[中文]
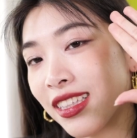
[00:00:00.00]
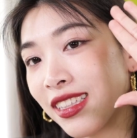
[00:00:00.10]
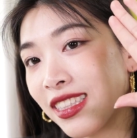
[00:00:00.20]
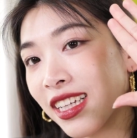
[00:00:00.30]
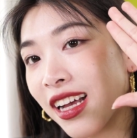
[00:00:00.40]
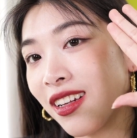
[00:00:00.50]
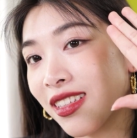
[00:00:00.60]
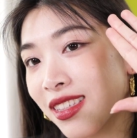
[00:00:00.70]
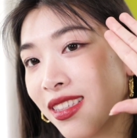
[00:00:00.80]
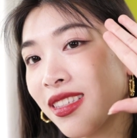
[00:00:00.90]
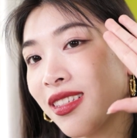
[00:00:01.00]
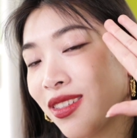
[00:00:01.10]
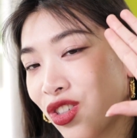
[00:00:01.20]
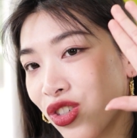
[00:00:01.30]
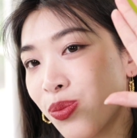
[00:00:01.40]
那今天看了
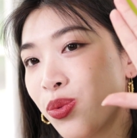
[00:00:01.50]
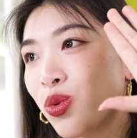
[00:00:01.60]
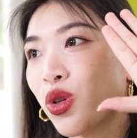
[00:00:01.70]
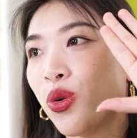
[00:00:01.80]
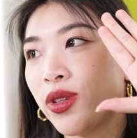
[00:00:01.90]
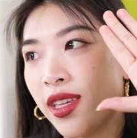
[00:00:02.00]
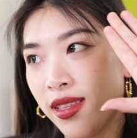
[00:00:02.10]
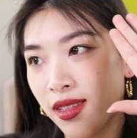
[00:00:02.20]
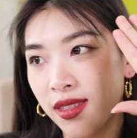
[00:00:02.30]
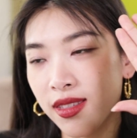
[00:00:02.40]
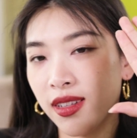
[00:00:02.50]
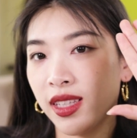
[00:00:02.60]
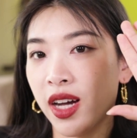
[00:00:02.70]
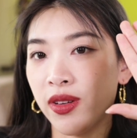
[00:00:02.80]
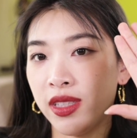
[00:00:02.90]
四支不同颜色、色
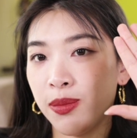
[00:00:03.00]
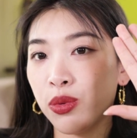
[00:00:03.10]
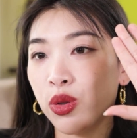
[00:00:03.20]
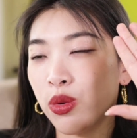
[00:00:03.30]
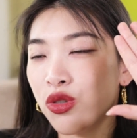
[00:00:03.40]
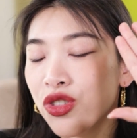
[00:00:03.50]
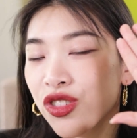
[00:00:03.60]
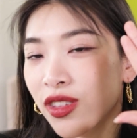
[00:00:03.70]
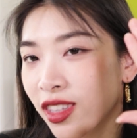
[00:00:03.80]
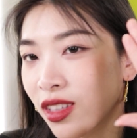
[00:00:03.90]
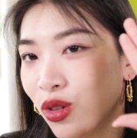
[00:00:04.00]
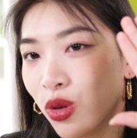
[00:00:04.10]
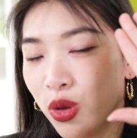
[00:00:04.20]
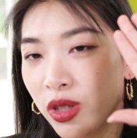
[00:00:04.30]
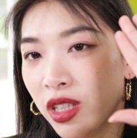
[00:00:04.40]
调以及不同质地的口
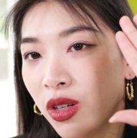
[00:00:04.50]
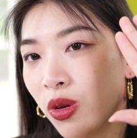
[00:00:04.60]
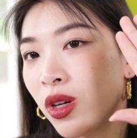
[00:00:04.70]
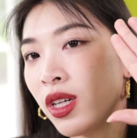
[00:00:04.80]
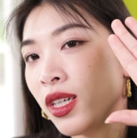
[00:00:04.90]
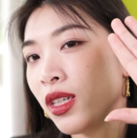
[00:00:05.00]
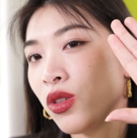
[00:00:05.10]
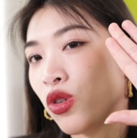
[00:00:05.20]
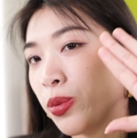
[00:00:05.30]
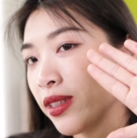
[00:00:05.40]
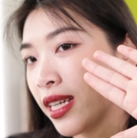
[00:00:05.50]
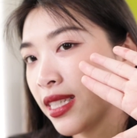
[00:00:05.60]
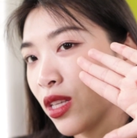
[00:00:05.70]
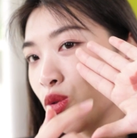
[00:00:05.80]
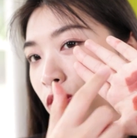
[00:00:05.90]
红以后，我不知道大
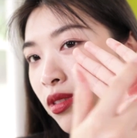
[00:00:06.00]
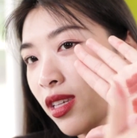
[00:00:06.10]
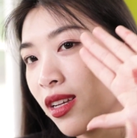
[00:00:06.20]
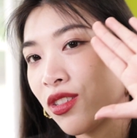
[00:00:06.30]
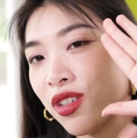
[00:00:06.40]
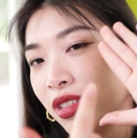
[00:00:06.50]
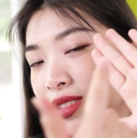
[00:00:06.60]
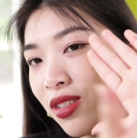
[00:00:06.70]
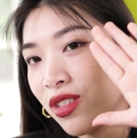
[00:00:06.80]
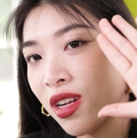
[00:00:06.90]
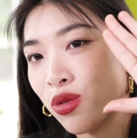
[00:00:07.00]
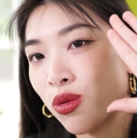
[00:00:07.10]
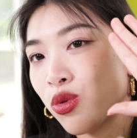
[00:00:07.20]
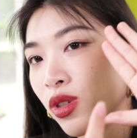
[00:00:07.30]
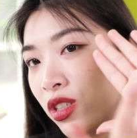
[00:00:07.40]
家在这四支当
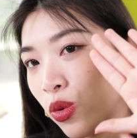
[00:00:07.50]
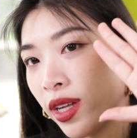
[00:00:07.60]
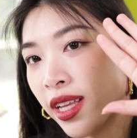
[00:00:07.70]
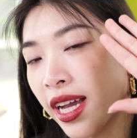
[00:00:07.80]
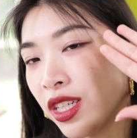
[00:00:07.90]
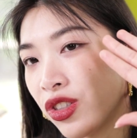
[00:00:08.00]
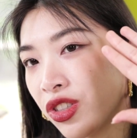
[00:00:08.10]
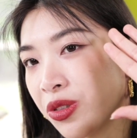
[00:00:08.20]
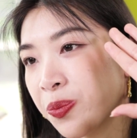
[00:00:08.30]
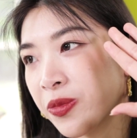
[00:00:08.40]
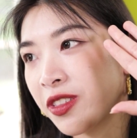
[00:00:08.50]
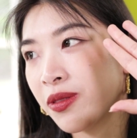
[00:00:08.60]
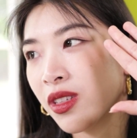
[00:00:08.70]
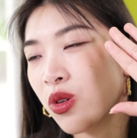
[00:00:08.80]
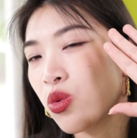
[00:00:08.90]
中最喜欢哪一支。
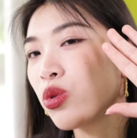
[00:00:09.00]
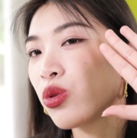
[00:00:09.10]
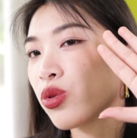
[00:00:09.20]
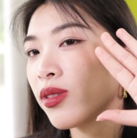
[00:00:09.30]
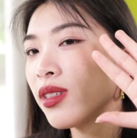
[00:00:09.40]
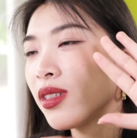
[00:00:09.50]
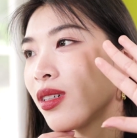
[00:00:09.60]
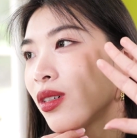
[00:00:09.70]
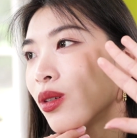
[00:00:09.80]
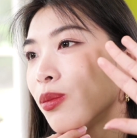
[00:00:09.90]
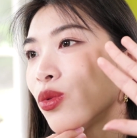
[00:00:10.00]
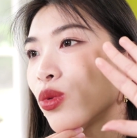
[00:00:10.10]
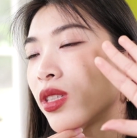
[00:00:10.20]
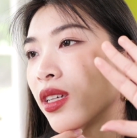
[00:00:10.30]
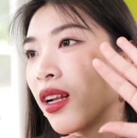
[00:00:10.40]
我觉得
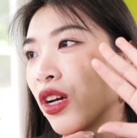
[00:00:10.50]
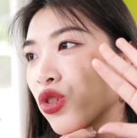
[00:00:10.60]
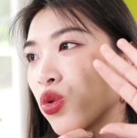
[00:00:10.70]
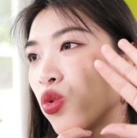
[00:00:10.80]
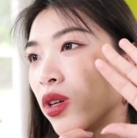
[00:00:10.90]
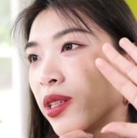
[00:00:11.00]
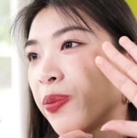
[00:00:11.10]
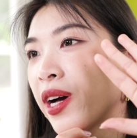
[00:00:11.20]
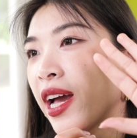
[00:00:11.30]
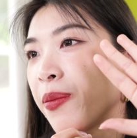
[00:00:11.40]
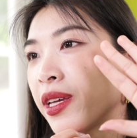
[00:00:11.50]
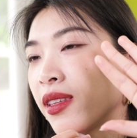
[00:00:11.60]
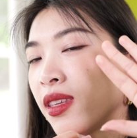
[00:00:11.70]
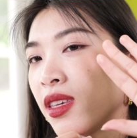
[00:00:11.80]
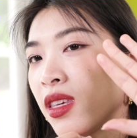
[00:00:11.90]
目前来说，我的排
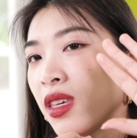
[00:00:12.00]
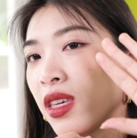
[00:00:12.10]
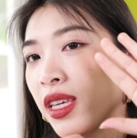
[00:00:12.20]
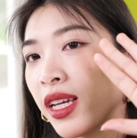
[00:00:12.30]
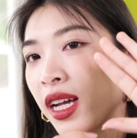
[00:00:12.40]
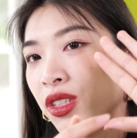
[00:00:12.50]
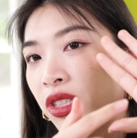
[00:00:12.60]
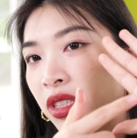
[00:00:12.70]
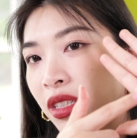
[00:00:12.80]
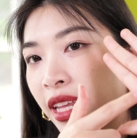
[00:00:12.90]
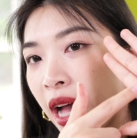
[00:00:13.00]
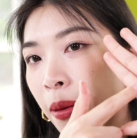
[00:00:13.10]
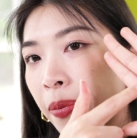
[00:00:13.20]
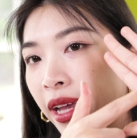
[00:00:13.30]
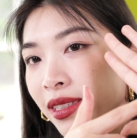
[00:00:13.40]
名第一应该是
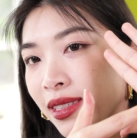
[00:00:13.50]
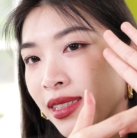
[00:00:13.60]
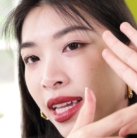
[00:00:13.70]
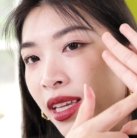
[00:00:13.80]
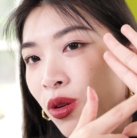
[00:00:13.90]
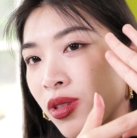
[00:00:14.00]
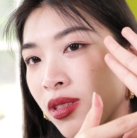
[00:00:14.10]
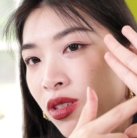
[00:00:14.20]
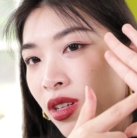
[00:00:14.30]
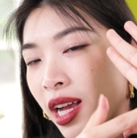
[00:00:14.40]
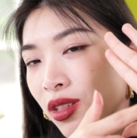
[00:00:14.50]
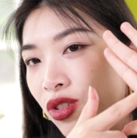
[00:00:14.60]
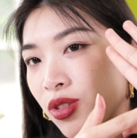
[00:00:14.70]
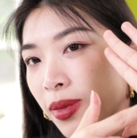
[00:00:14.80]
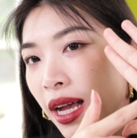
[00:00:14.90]
两百和三幺四这两
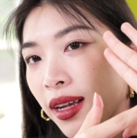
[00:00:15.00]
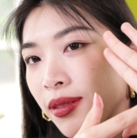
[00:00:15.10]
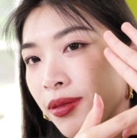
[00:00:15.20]
支吧。